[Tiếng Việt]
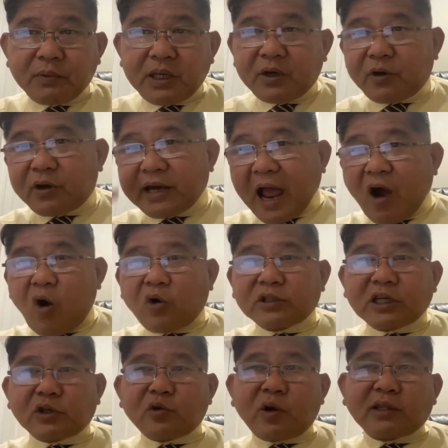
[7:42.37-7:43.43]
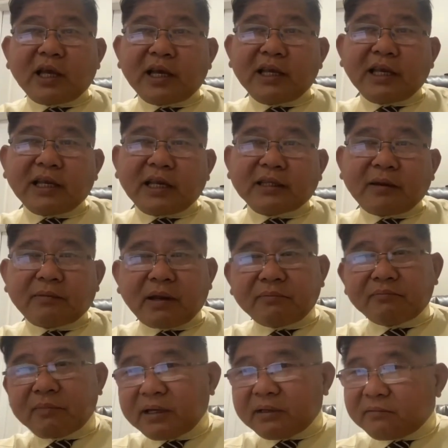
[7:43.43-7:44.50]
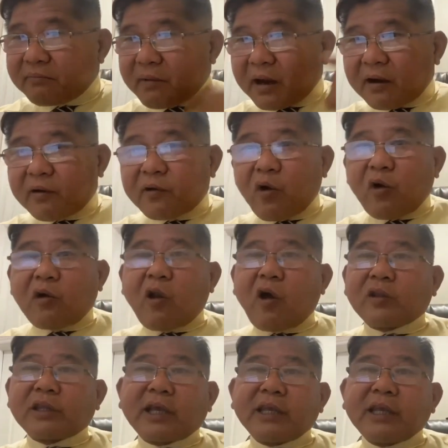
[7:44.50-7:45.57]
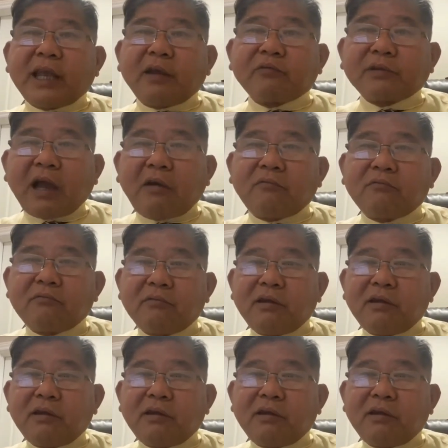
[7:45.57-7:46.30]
bây giờ nói đào hồ diệt rồi ta nghĩ nghe tập cận bình mà đốt lò ta nghĩ nghe ông trọng